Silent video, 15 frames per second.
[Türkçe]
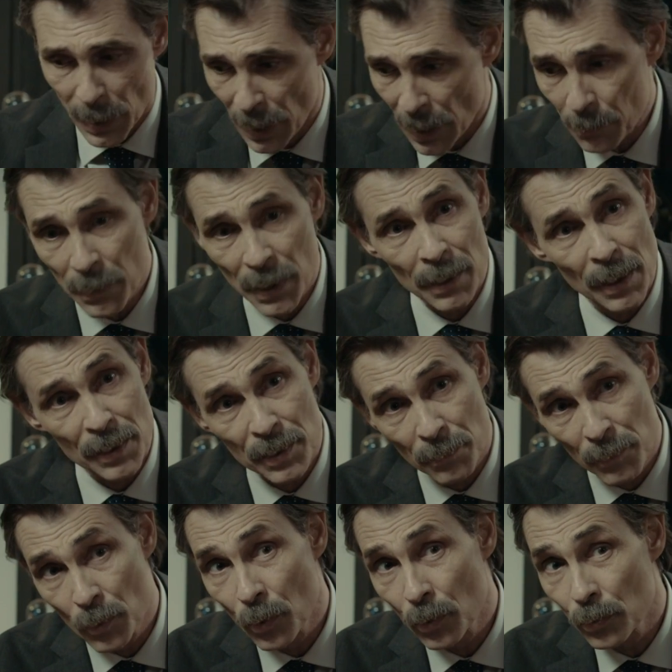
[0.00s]
Eğer ben
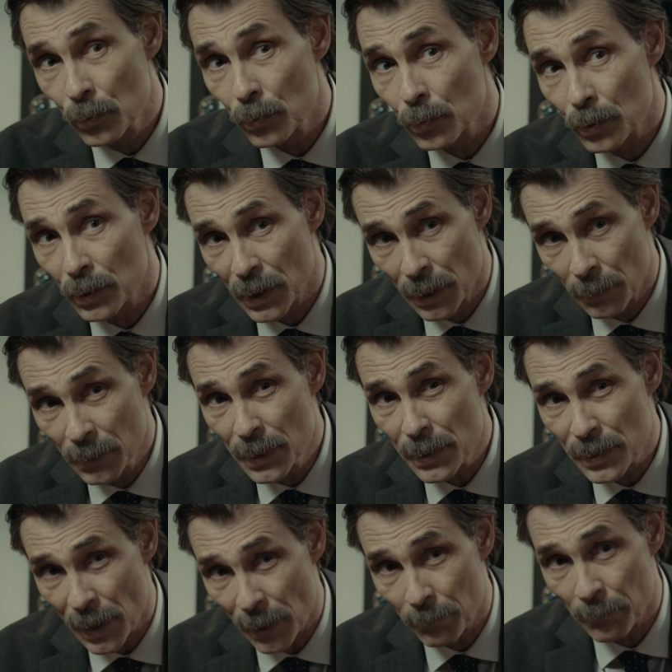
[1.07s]
Azem'in oğlunu
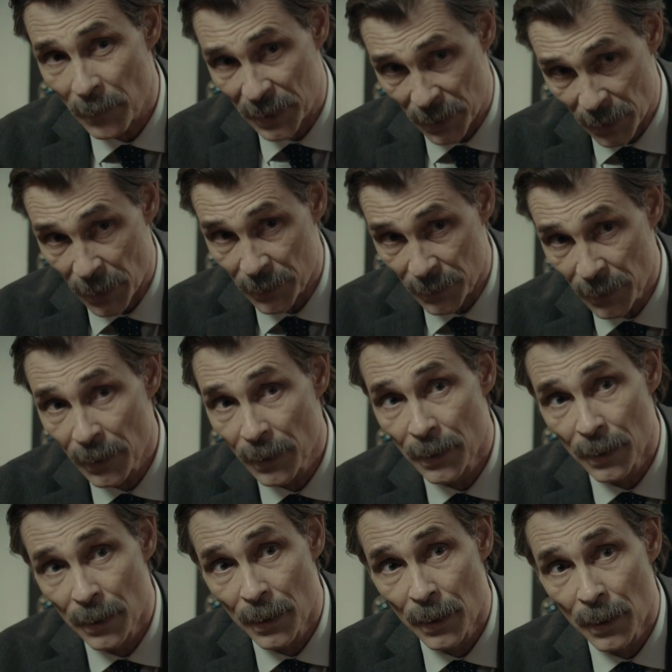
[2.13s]
kurtarabilirsem Medahan'ı...
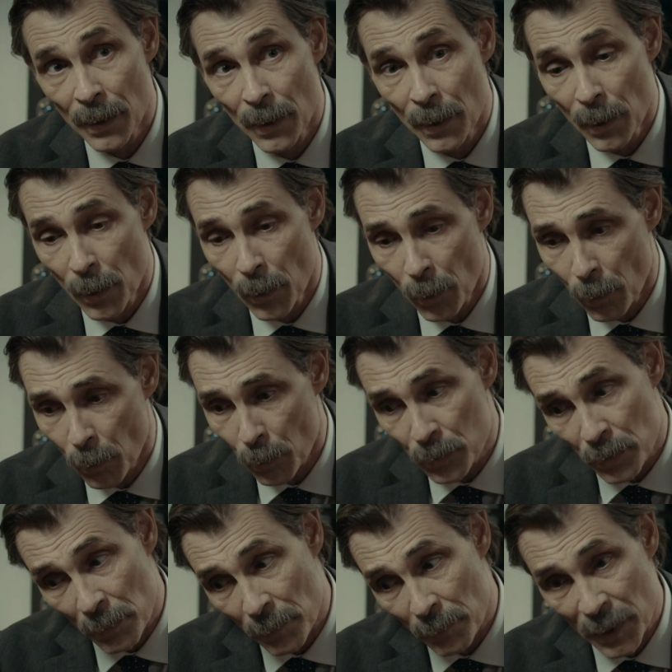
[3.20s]
...o
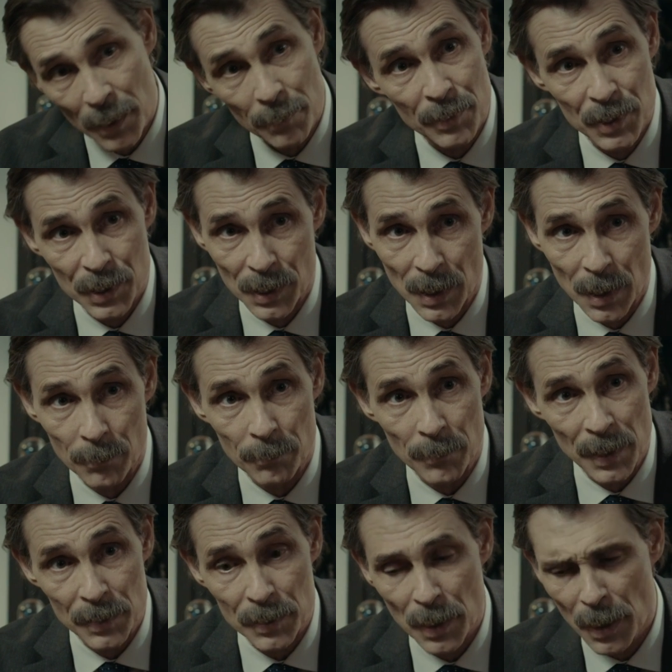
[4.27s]
zaman bana bir şey
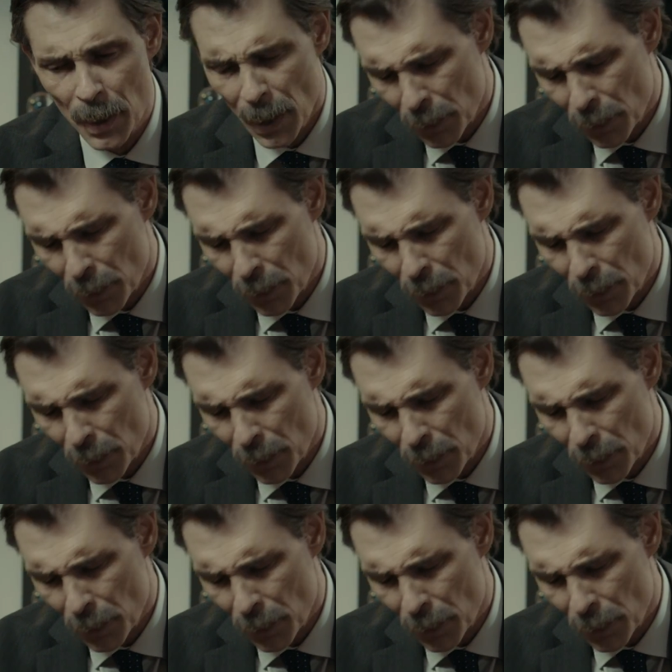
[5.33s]
yapmaz.